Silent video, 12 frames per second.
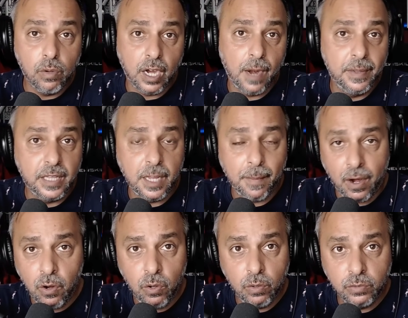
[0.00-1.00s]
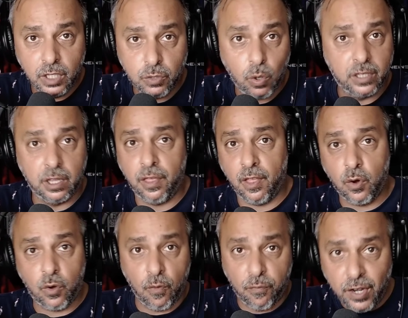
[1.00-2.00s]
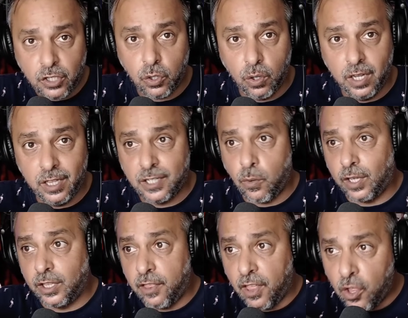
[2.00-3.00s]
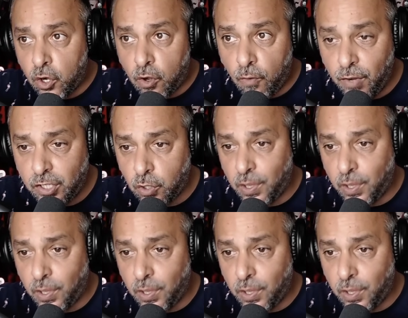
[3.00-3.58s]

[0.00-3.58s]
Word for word: realmente llamarlo descuartizador confeso, el descuartizador confeso.